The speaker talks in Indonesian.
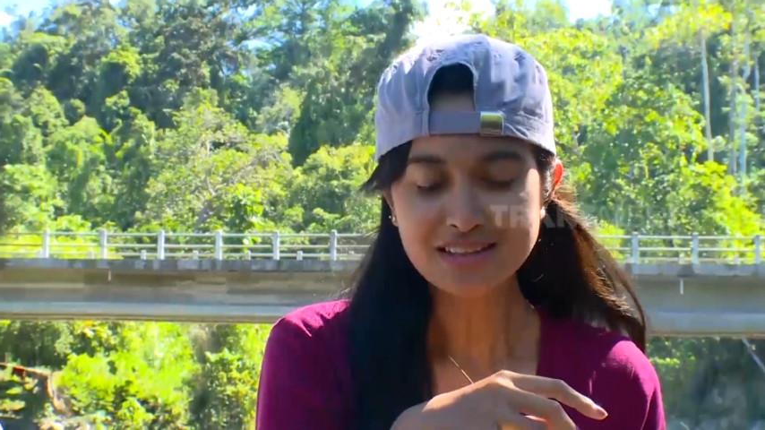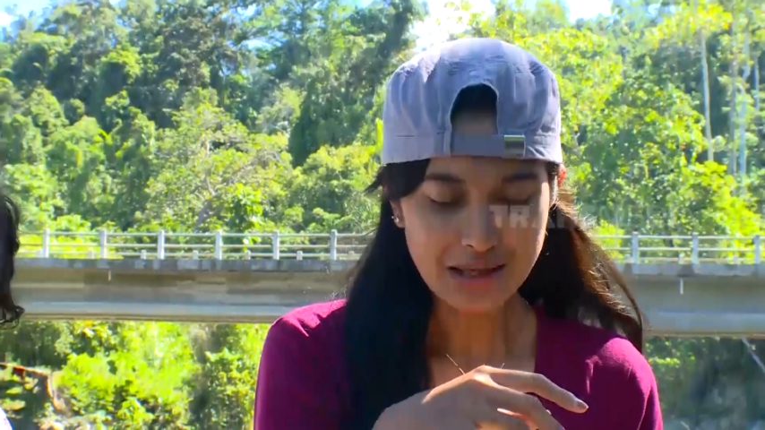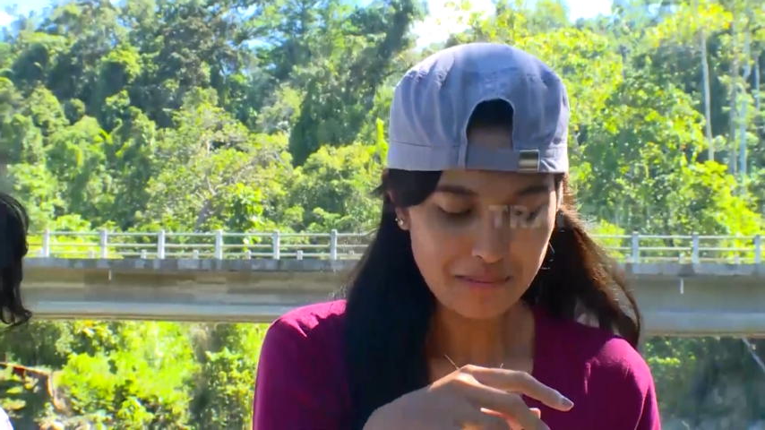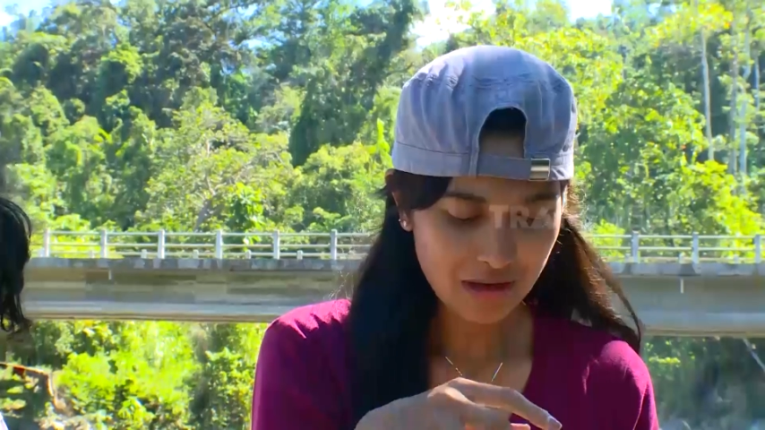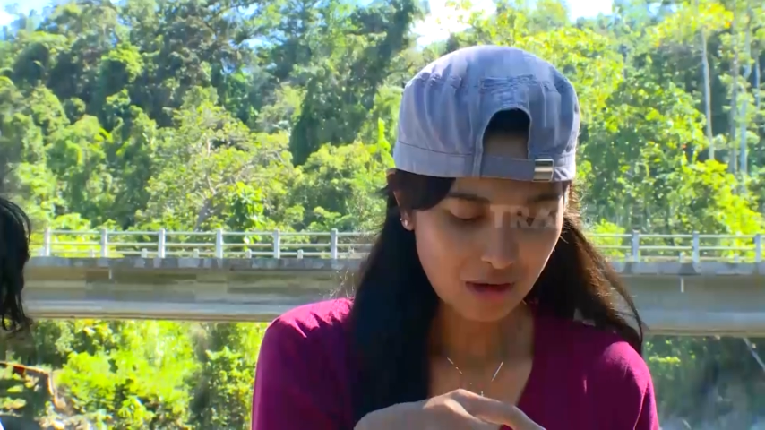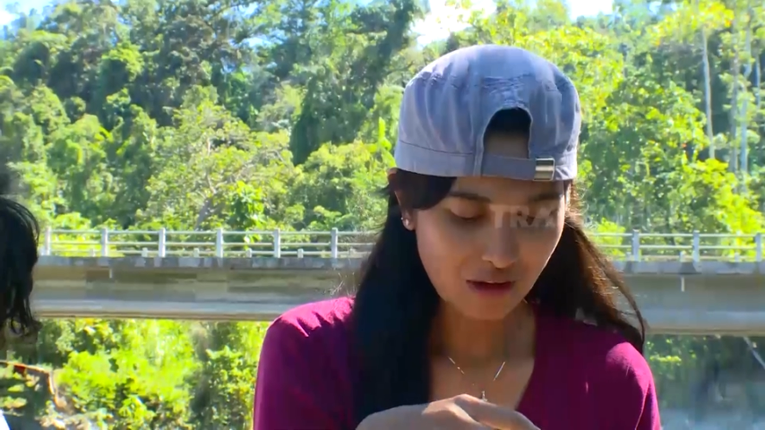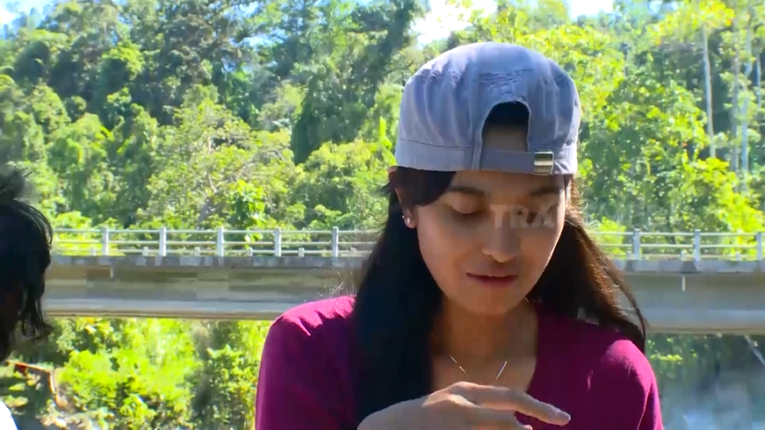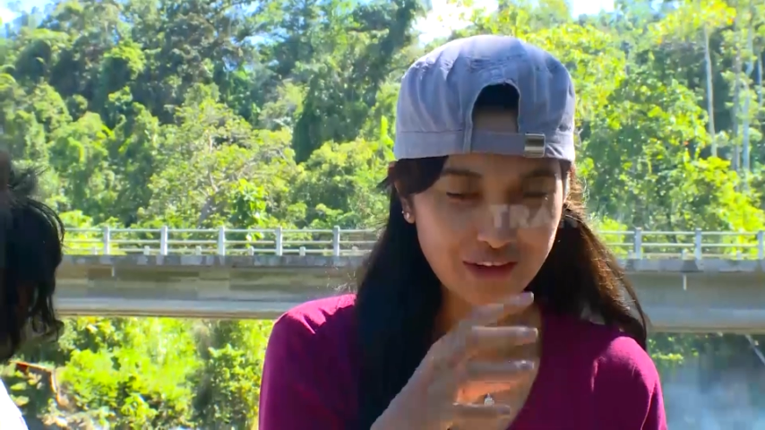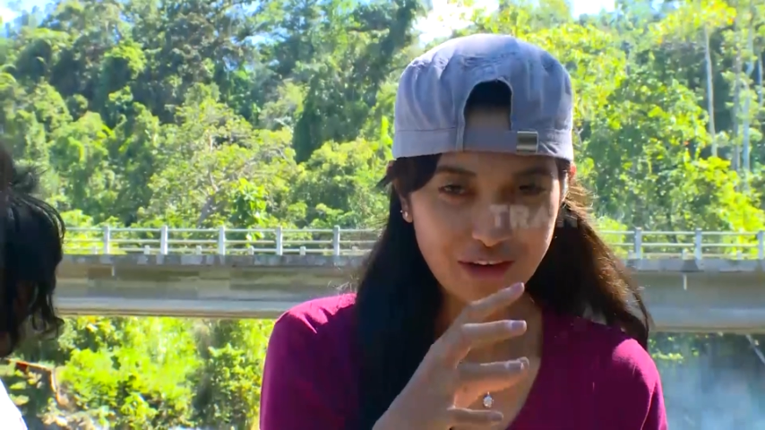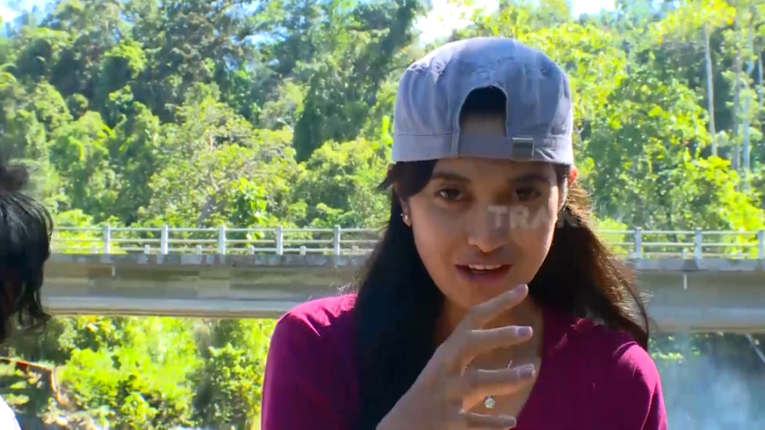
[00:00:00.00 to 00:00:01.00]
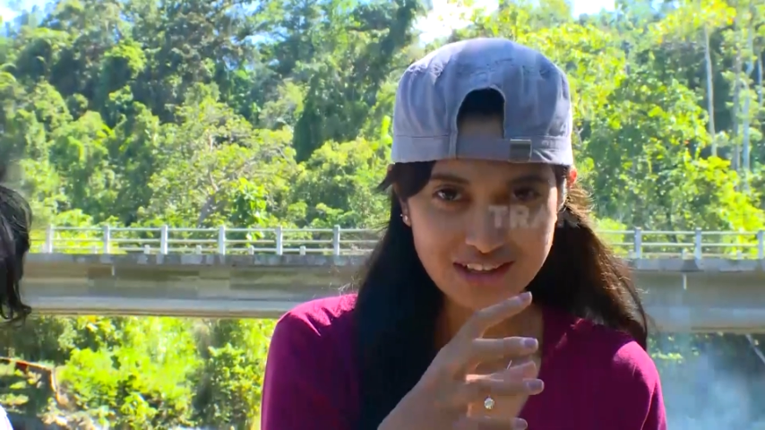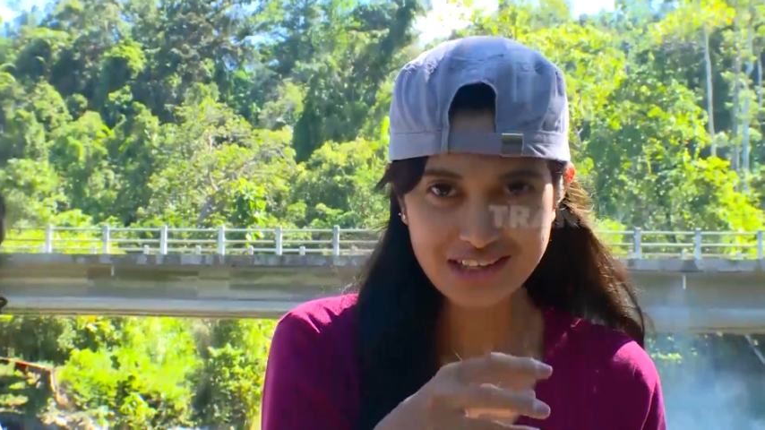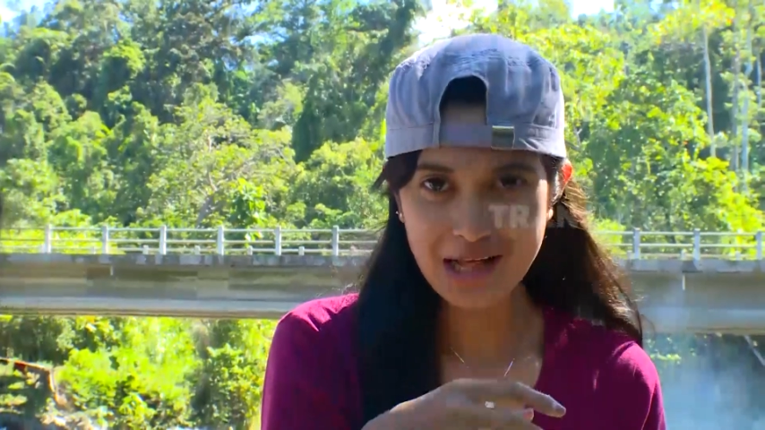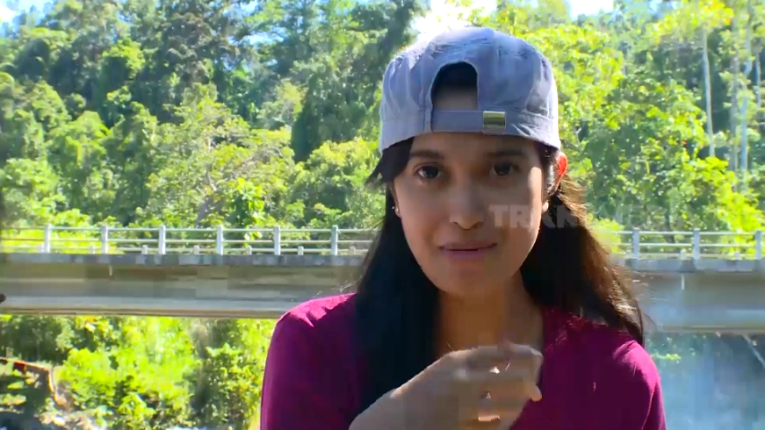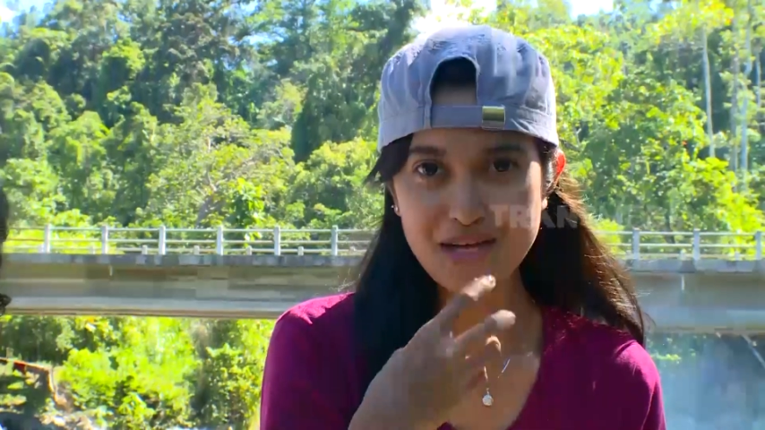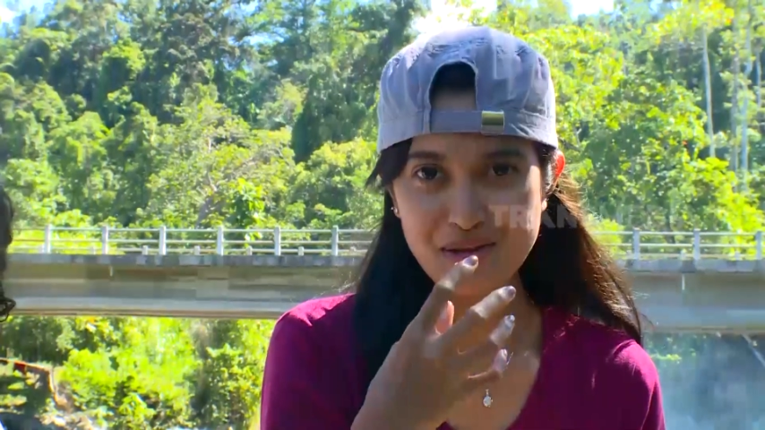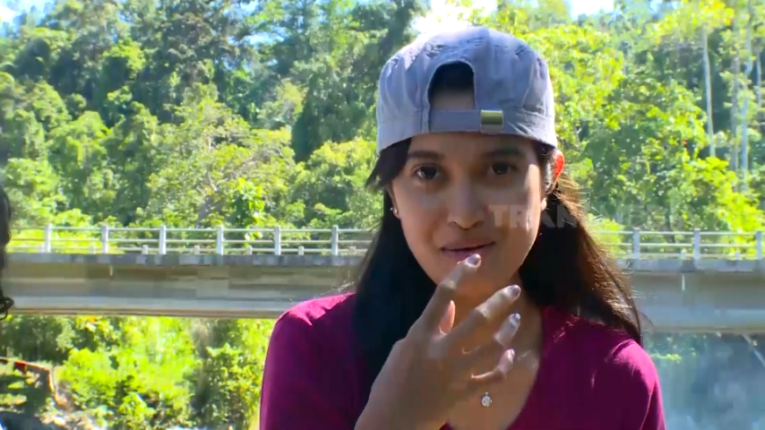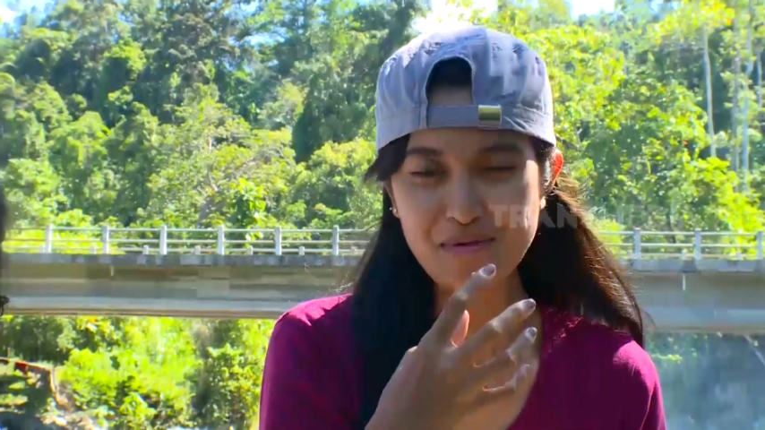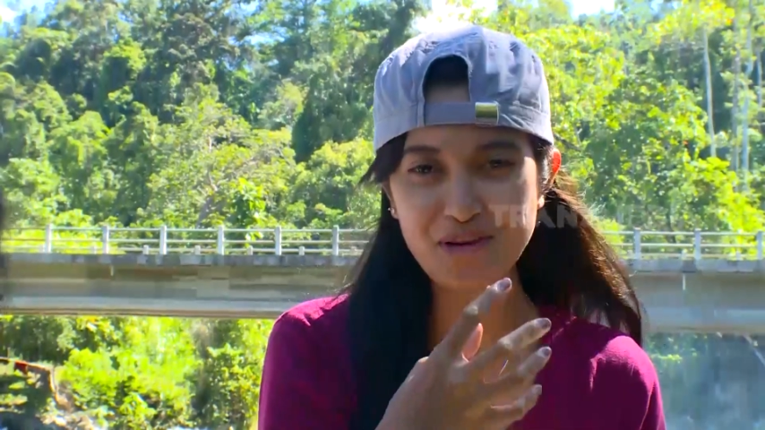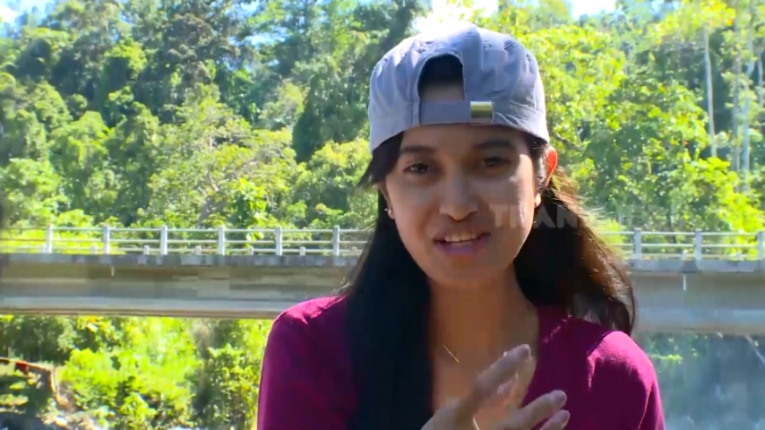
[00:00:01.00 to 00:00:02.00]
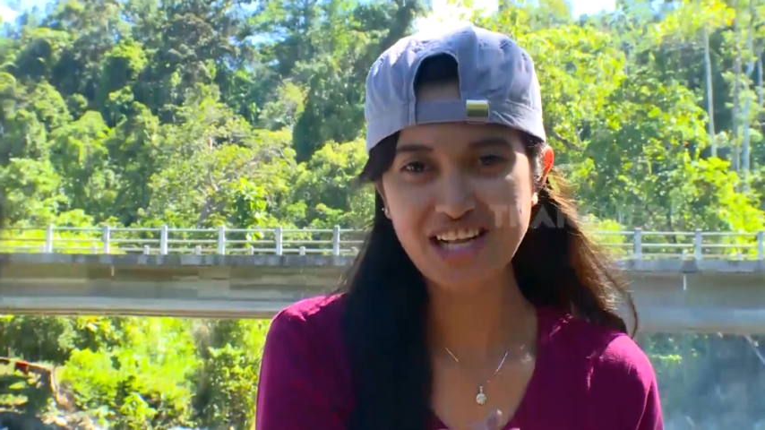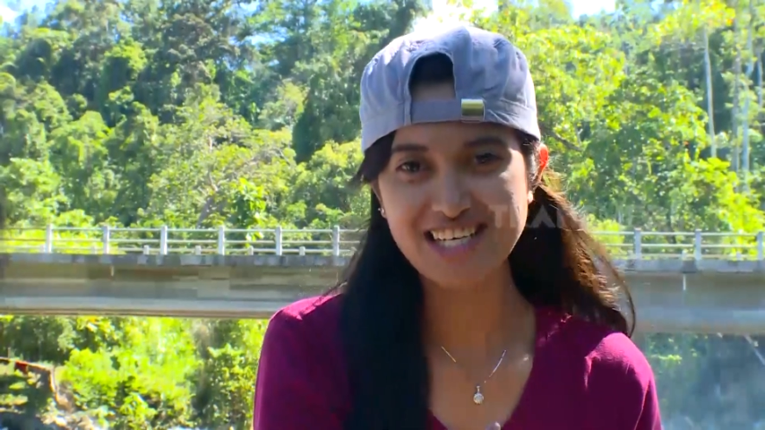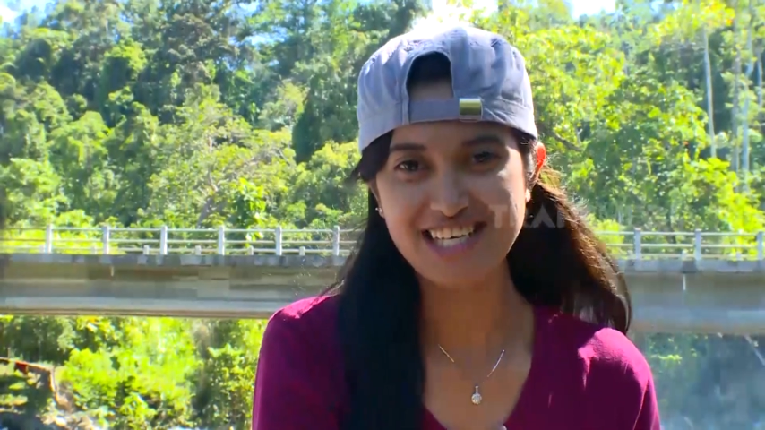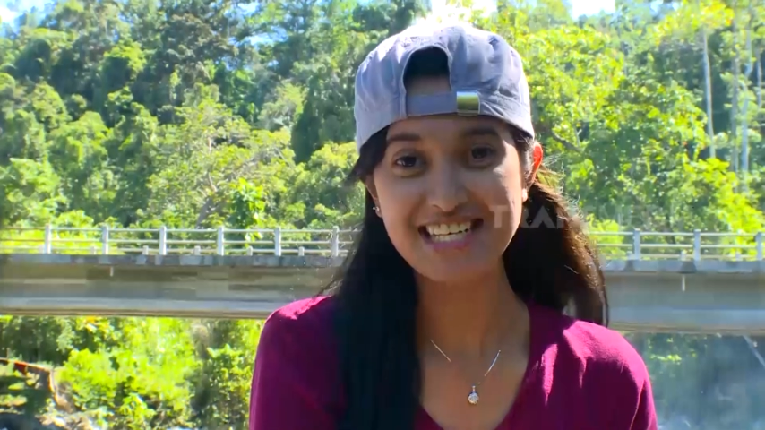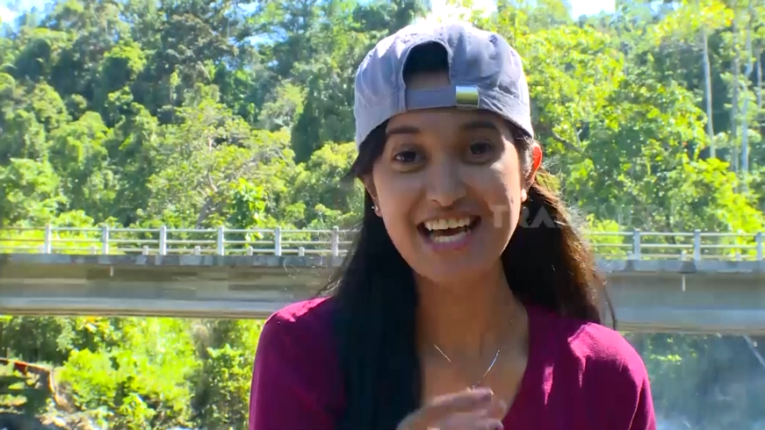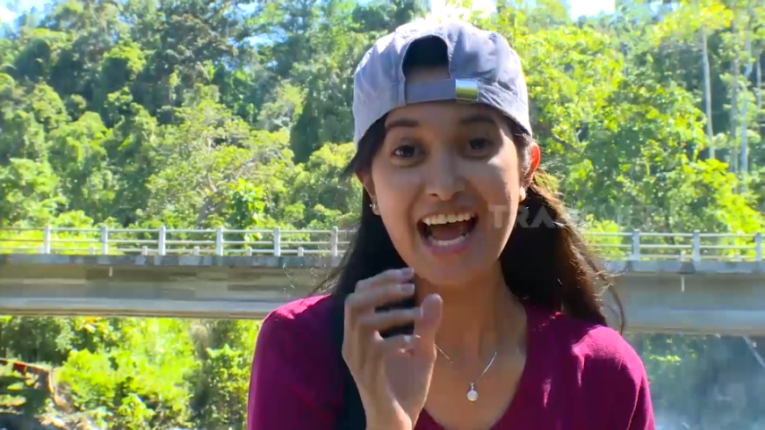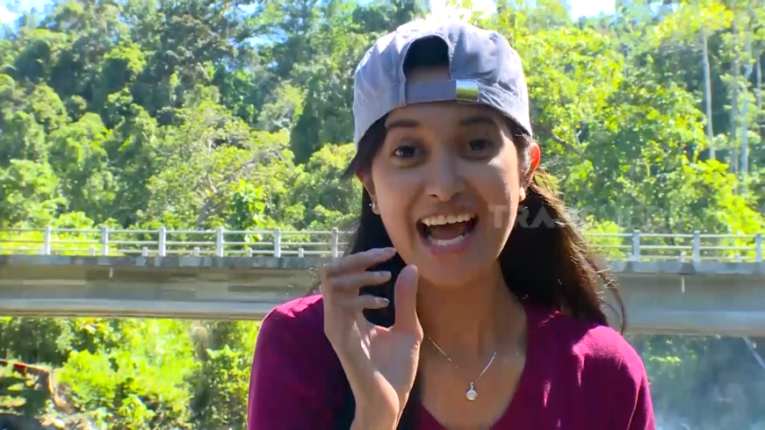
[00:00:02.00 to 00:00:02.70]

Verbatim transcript: Tapi kalau overall setelah masuk ke mulut rasanya